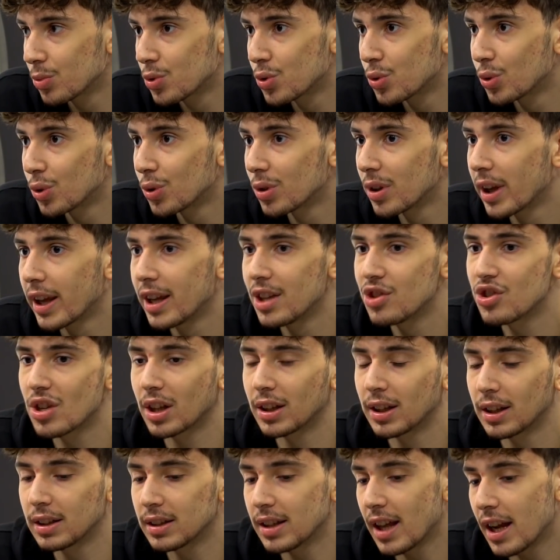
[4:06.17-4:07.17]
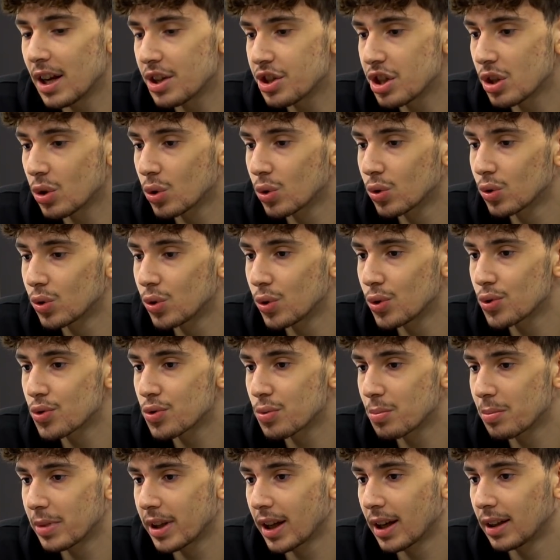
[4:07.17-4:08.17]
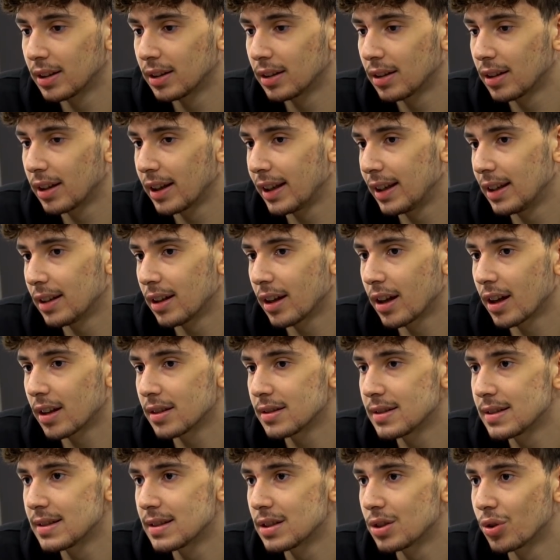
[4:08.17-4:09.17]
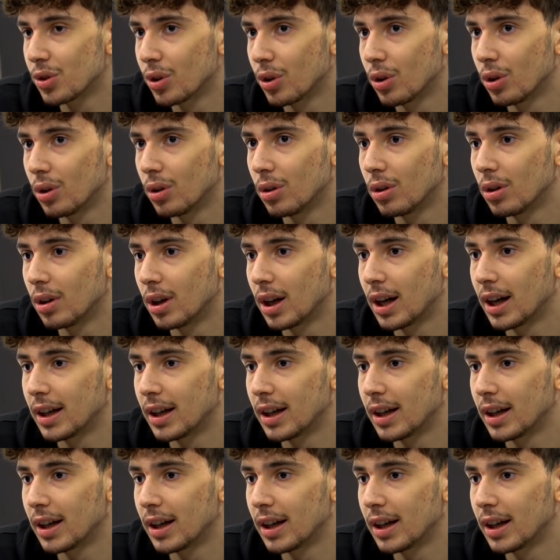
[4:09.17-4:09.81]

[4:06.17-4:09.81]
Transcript: Çünkü heyecanında her şeyi unutuyorsun bir anda. Elin ayağın titriyor.